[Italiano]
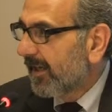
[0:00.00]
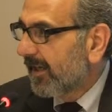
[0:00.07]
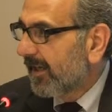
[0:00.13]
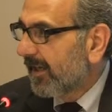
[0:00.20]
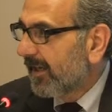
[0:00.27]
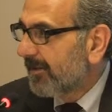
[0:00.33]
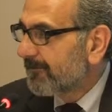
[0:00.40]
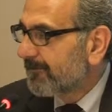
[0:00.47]

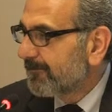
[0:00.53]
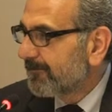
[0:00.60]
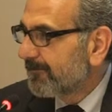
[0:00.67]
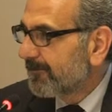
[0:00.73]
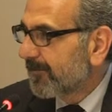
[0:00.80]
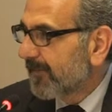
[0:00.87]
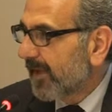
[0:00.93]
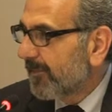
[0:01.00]
E
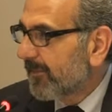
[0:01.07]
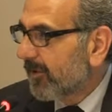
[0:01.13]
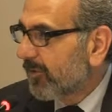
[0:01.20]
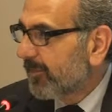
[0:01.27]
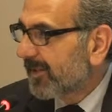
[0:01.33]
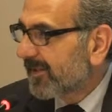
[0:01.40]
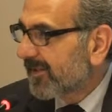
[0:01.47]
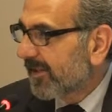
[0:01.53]
ehm, abbiamo
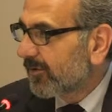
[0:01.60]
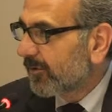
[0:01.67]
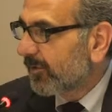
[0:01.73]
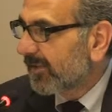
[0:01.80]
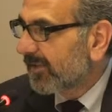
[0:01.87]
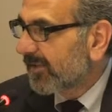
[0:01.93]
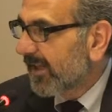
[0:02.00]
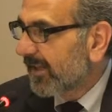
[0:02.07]
pensato
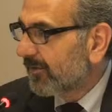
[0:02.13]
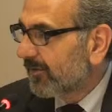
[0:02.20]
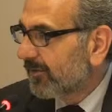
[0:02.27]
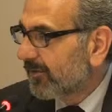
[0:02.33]
quest'anno